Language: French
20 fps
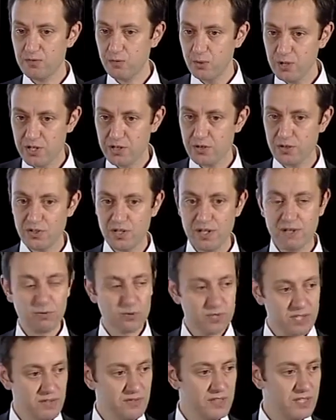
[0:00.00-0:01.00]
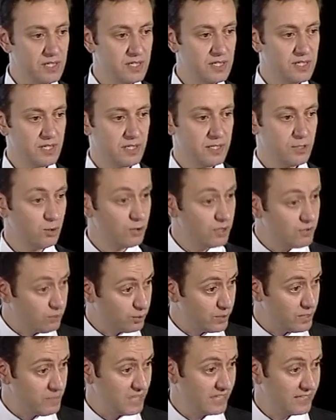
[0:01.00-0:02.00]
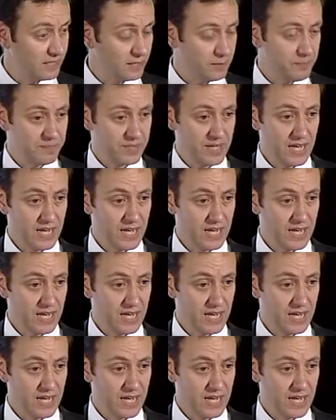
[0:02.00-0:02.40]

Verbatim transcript: vont échanger, vont s'inviter les uns les autres et vont débattre